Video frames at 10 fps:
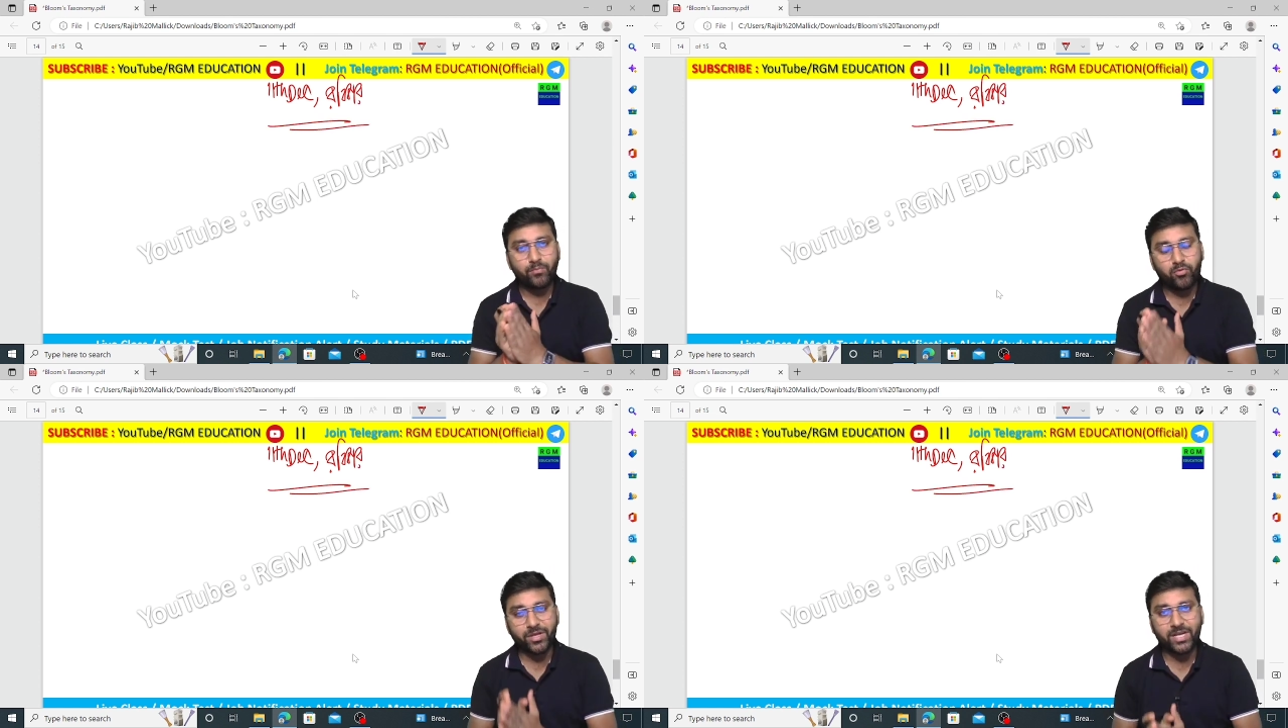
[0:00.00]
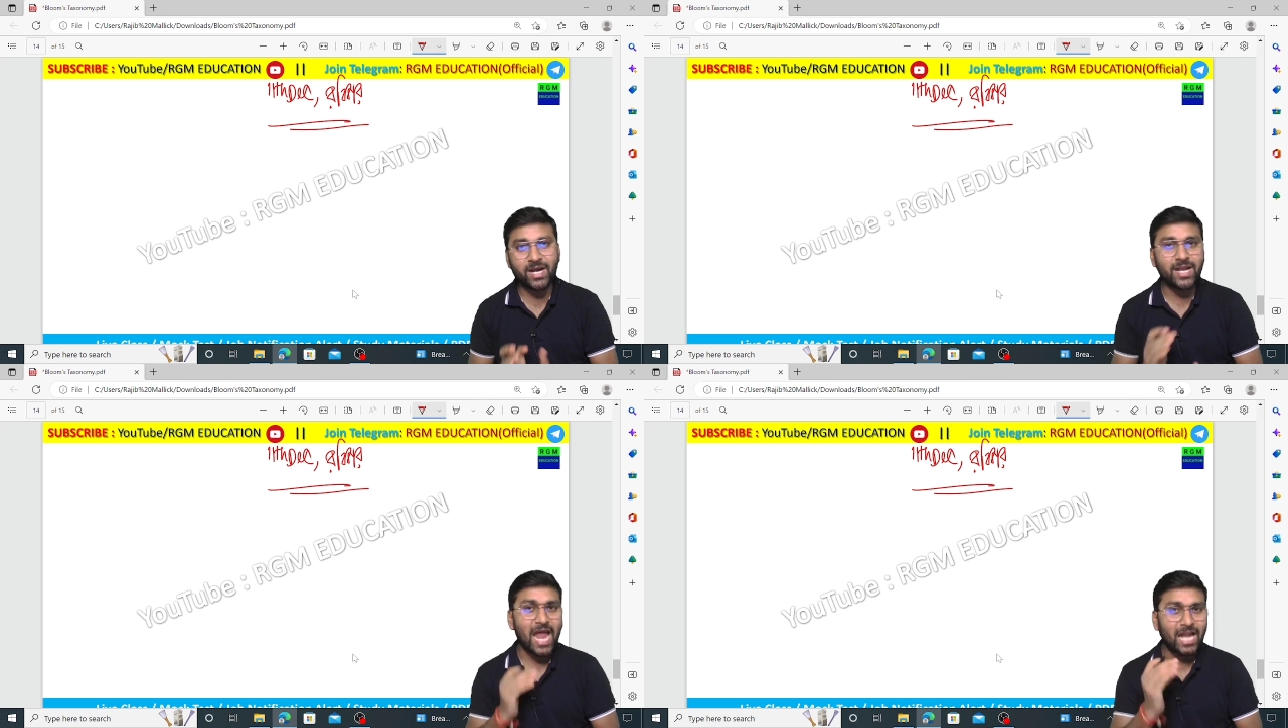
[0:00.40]

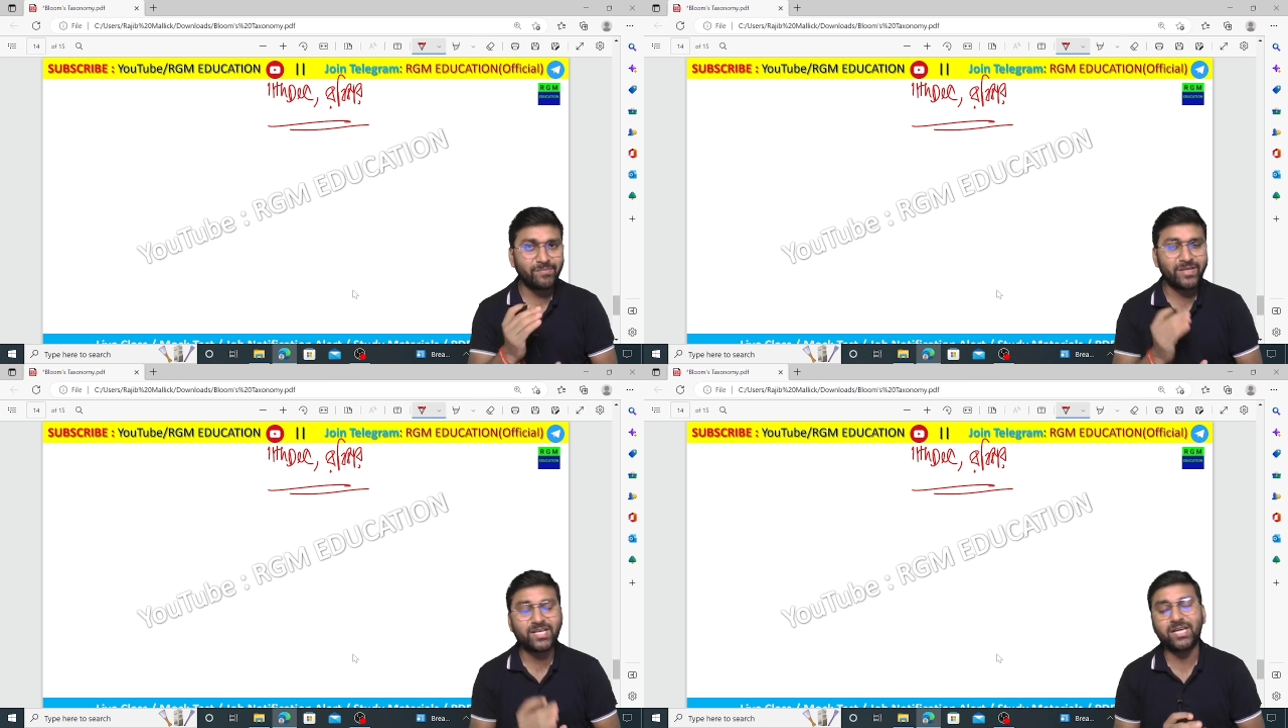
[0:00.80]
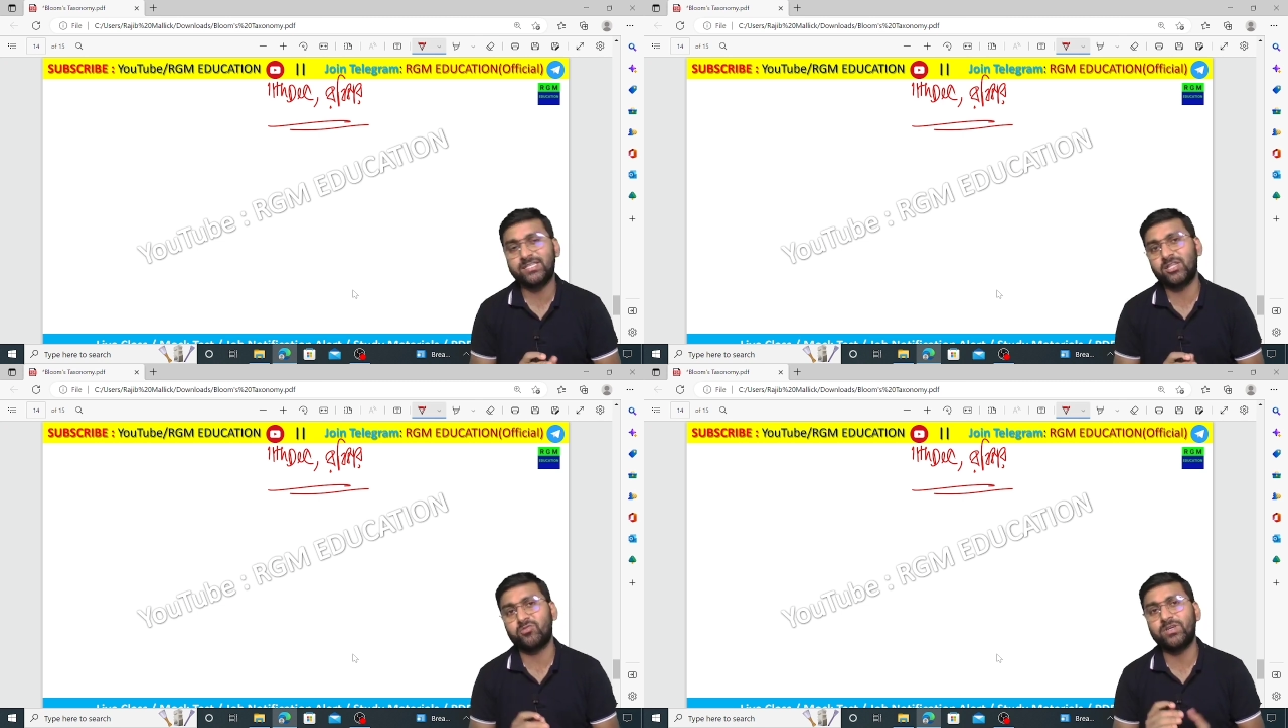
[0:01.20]
পরীক্ষার অ্যাডমিট কার্ড
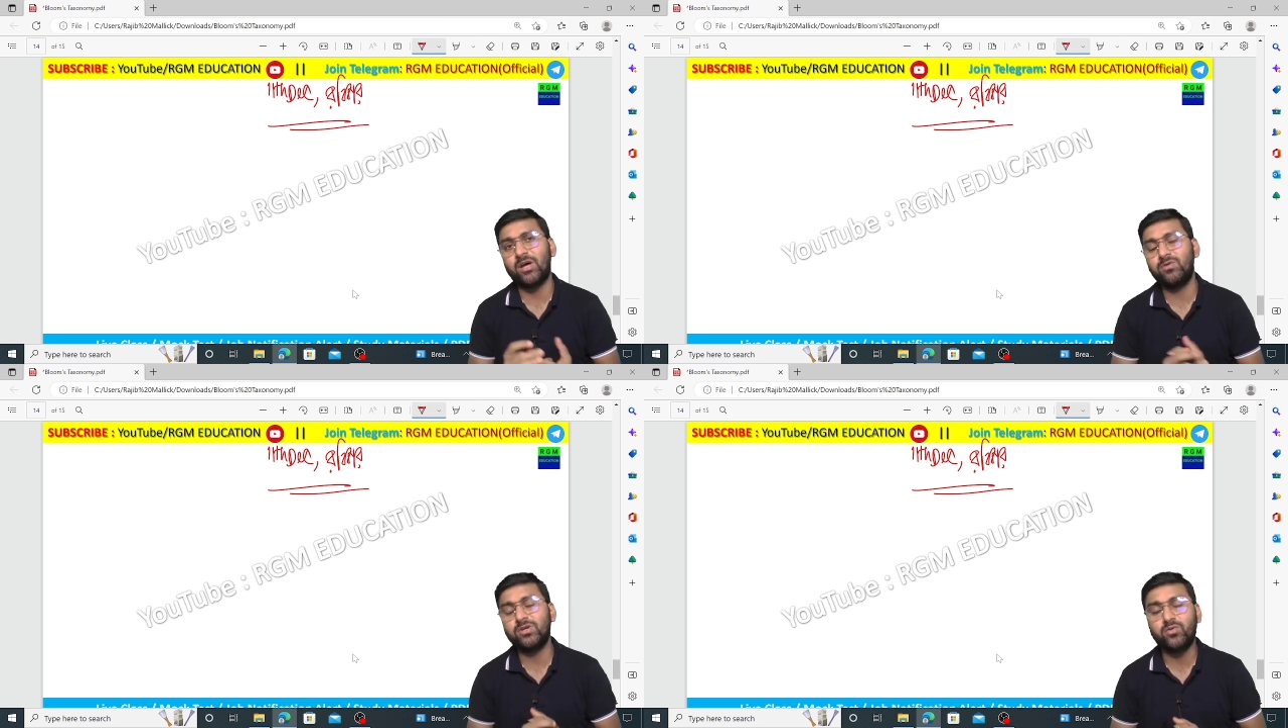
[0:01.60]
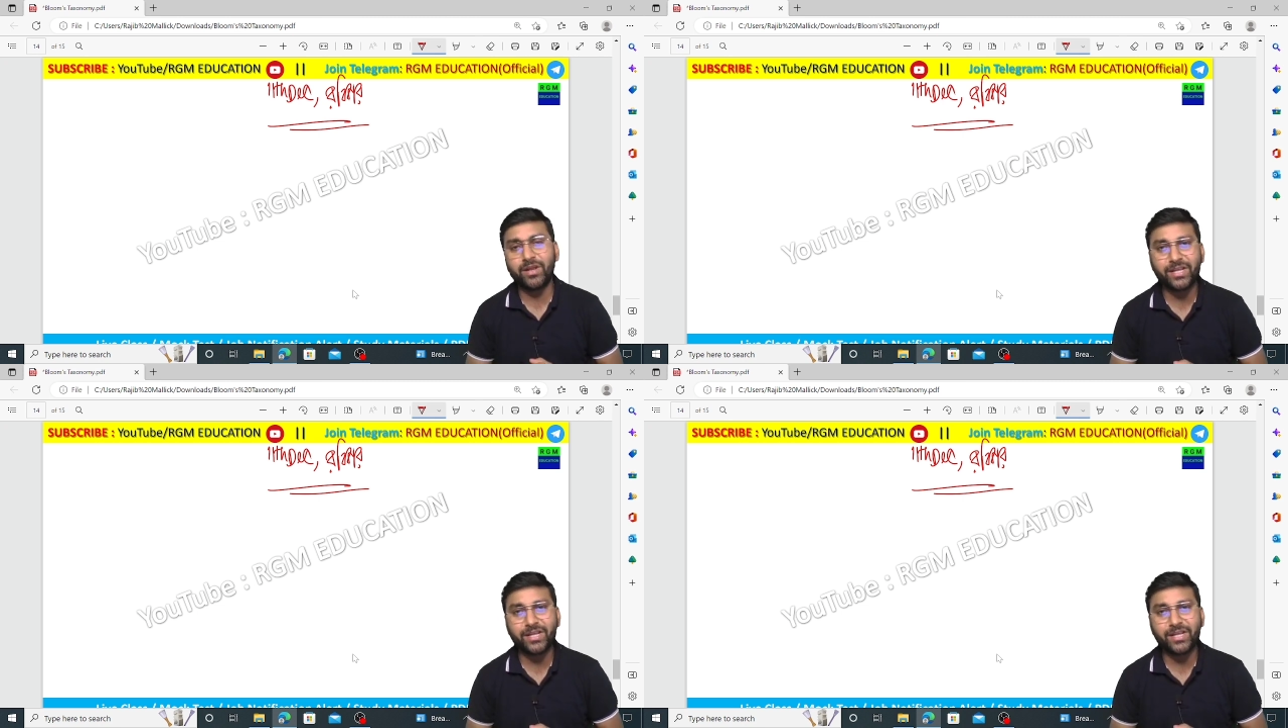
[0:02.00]
সেটা তোমরা ডাউনলোড করে